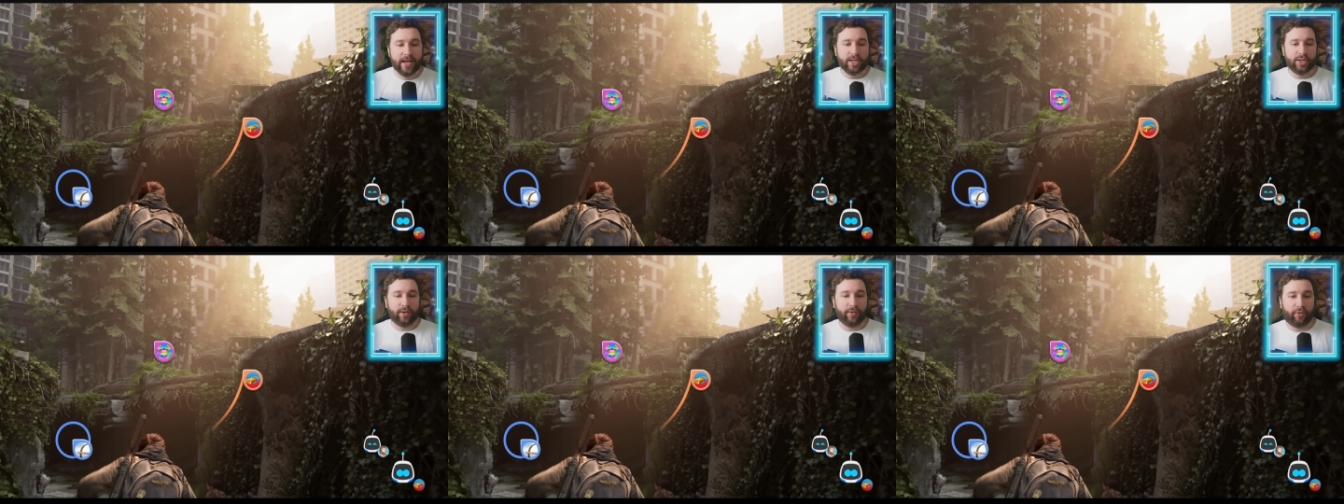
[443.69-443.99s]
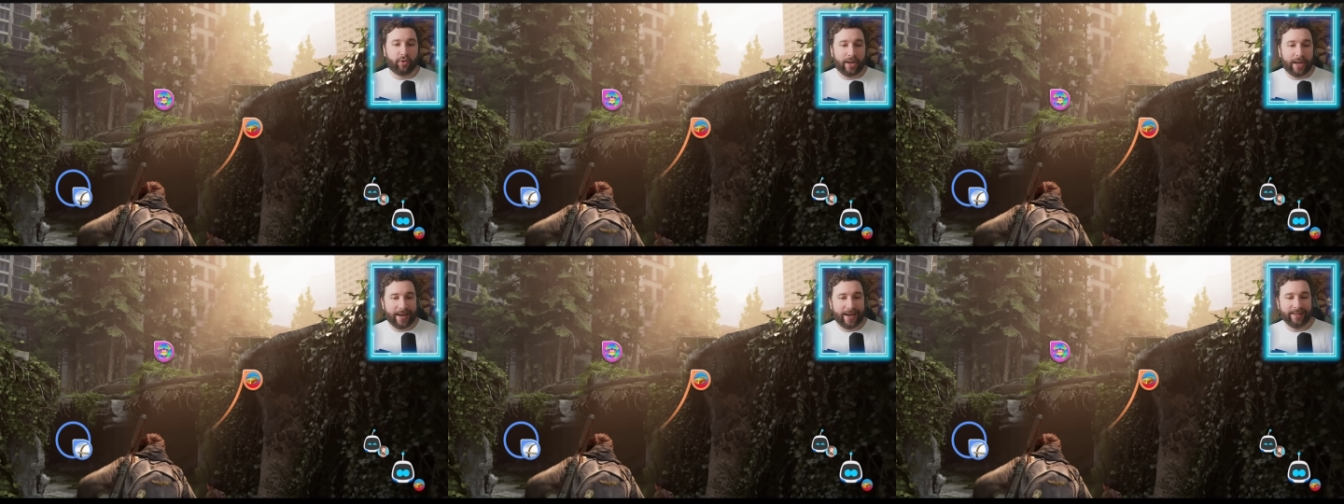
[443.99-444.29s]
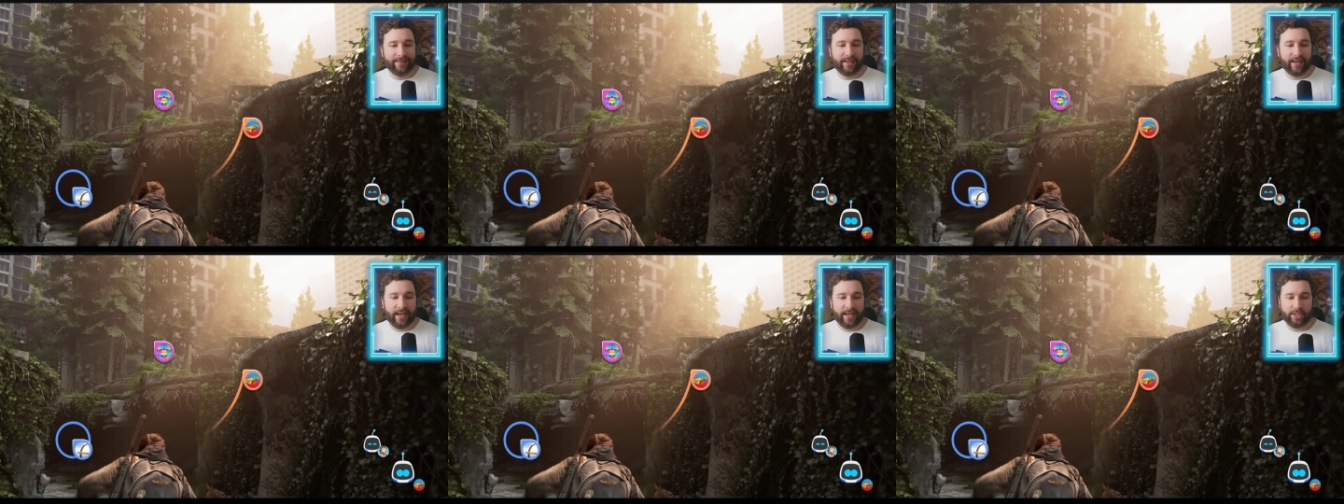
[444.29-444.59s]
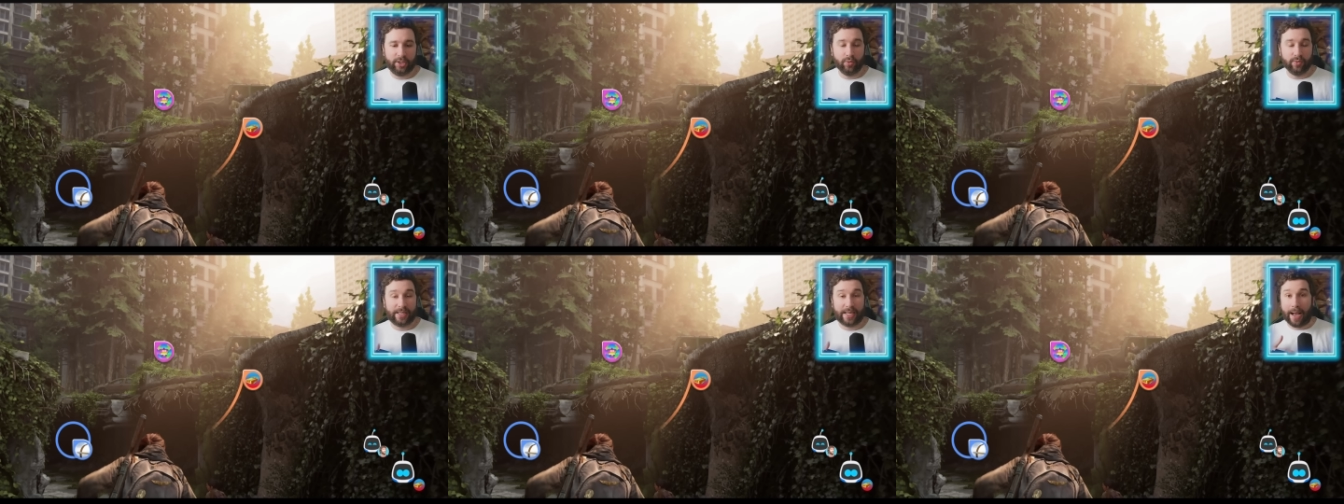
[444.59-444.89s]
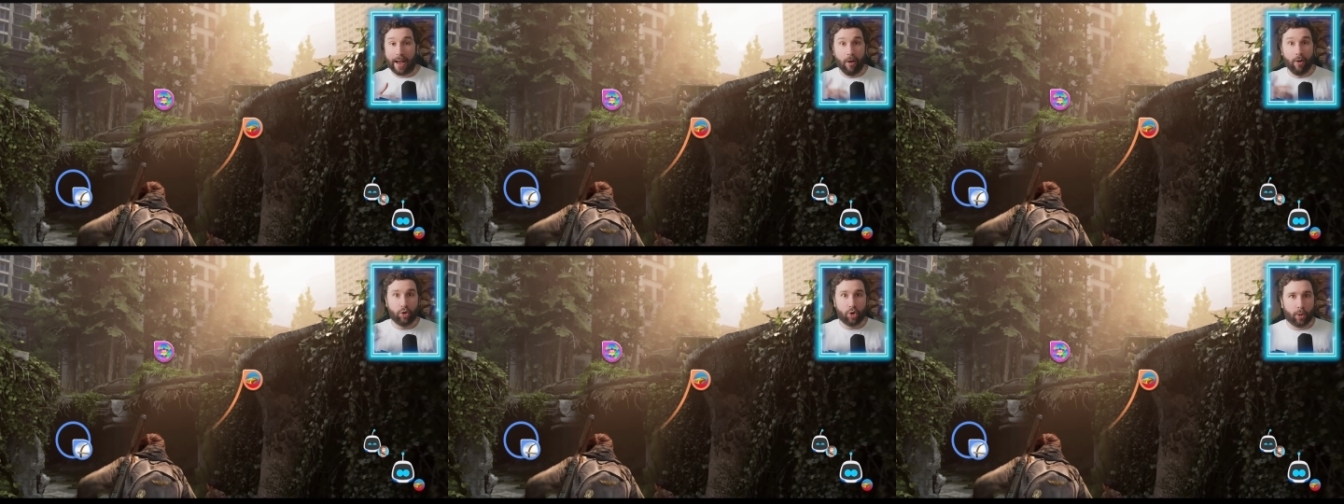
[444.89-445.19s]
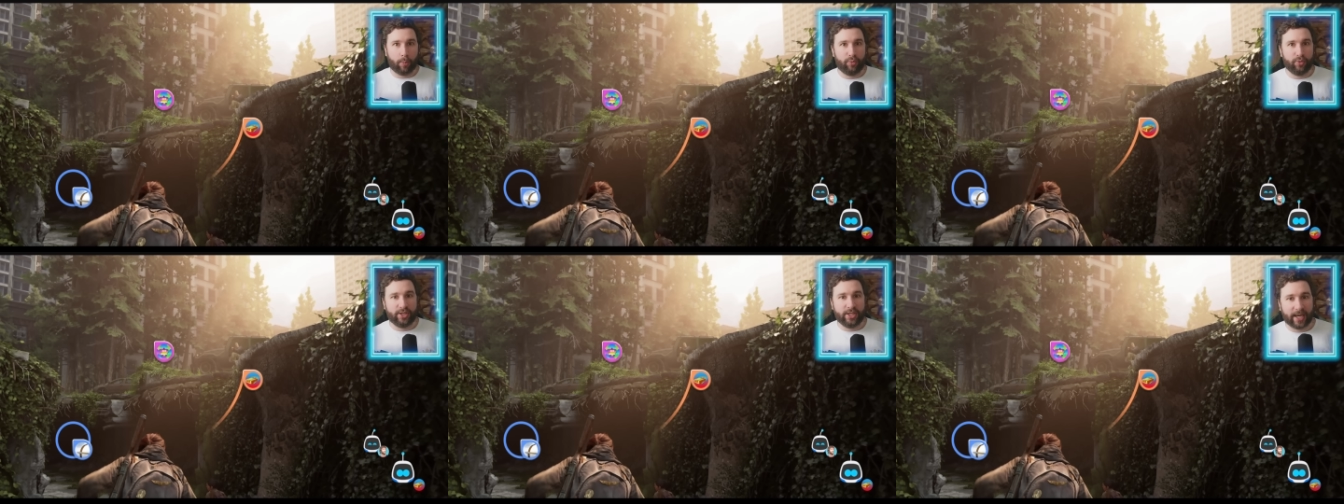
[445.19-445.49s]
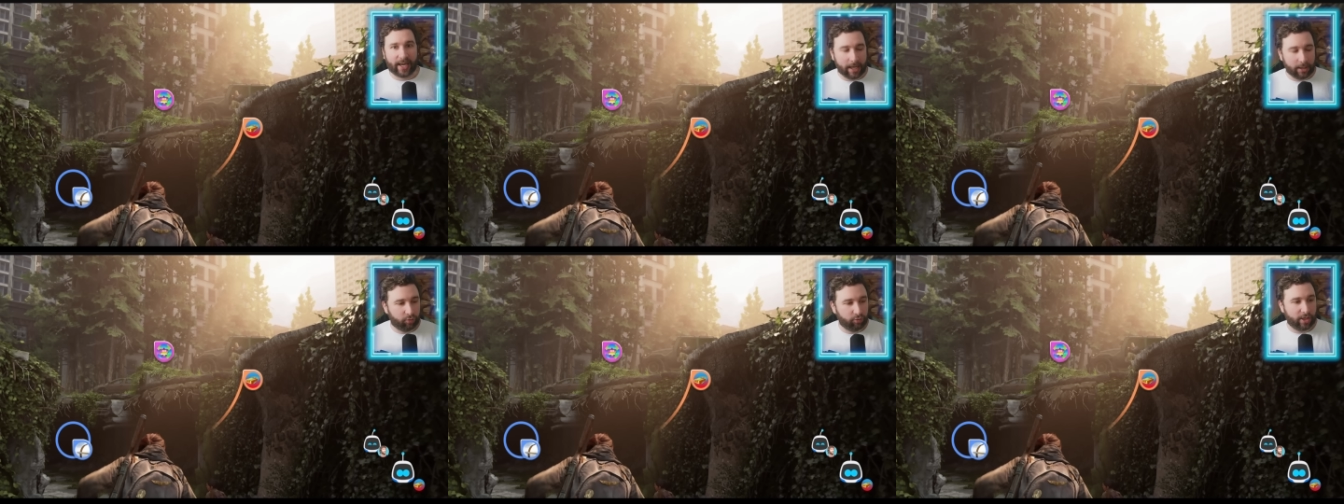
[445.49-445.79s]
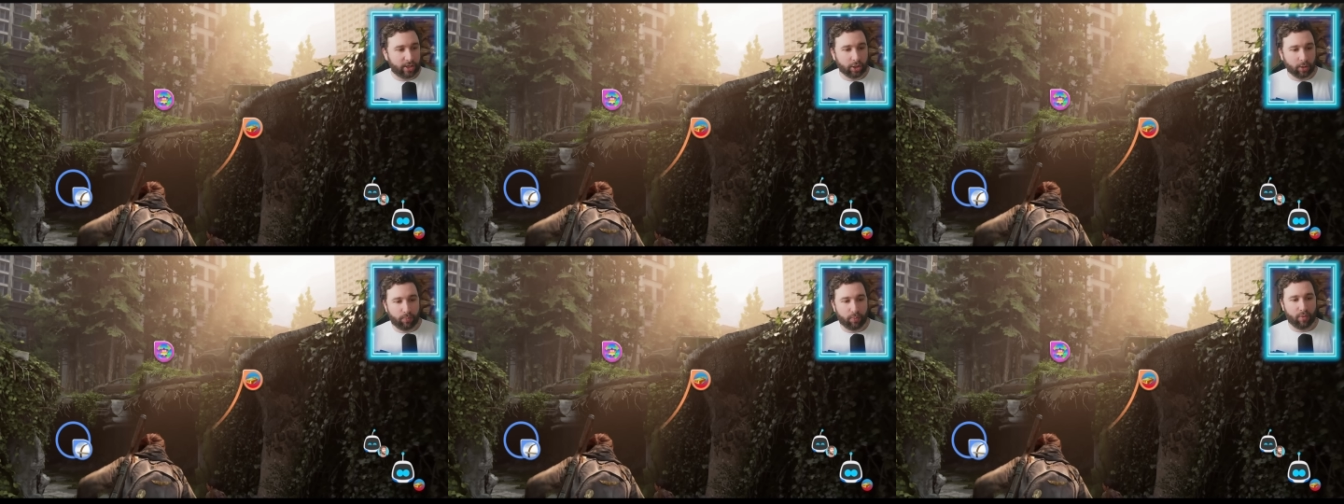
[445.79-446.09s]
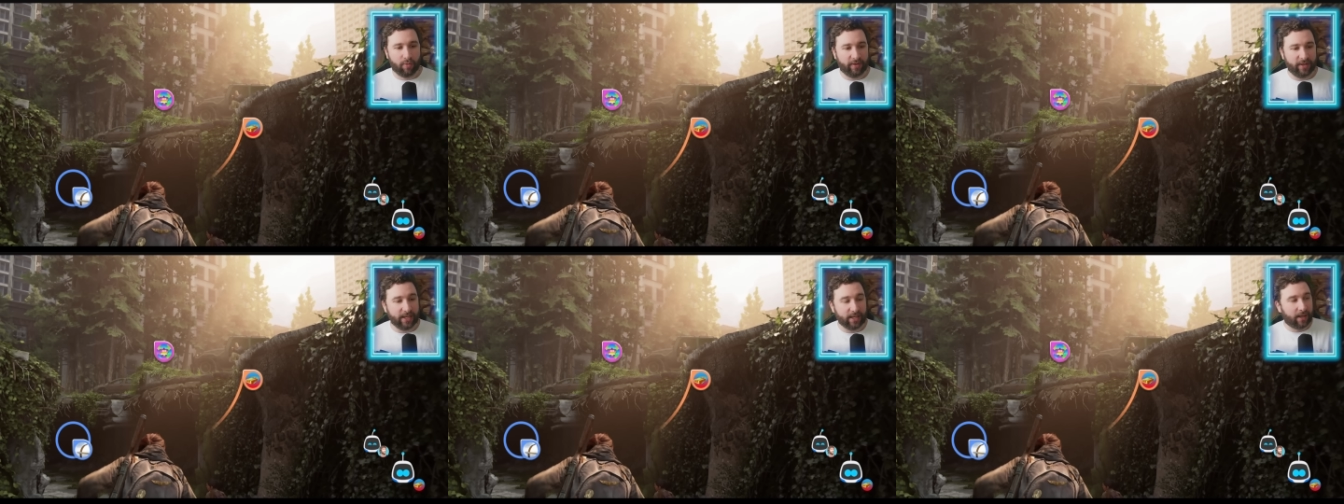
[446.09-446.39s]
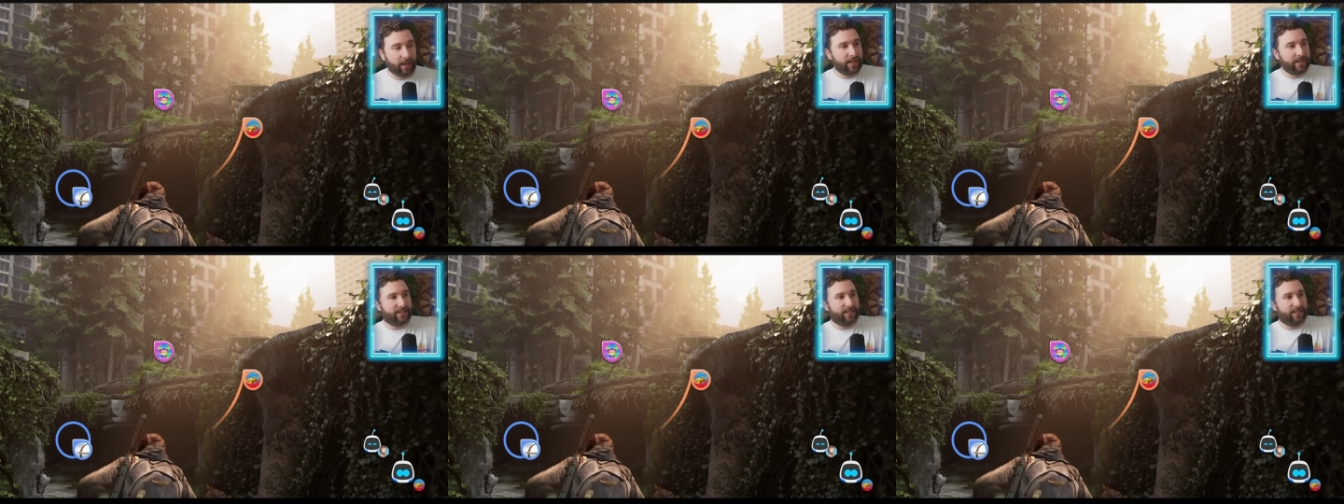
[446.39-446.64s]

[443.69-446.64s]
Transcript: sauf que là l'interaction sera encore plus directe où les gens pourront dire